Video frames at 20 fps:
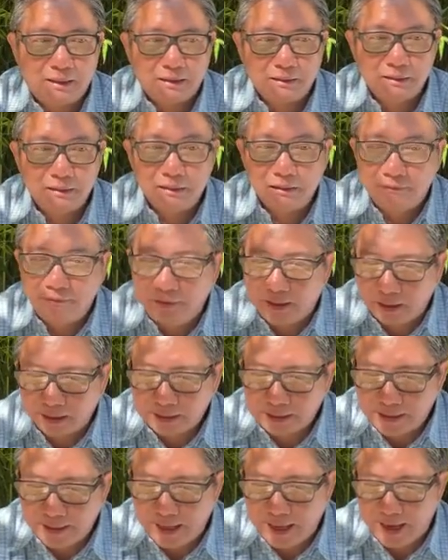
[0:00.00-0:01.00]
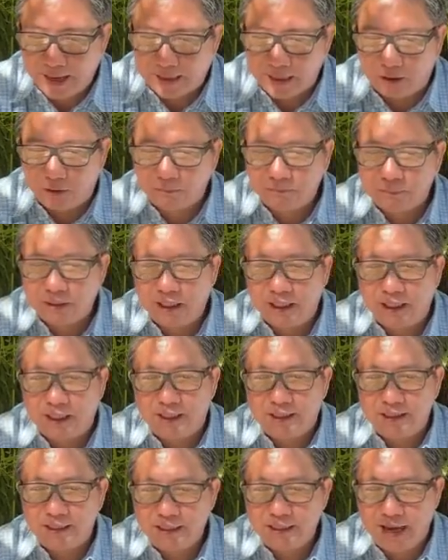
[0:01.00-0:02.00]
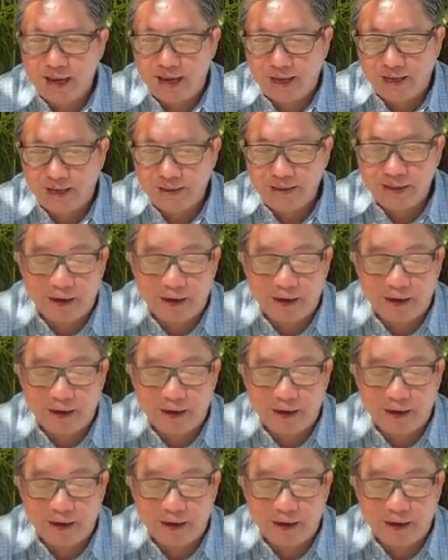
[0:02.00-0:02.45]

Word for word: người Việt và đồng thời dạy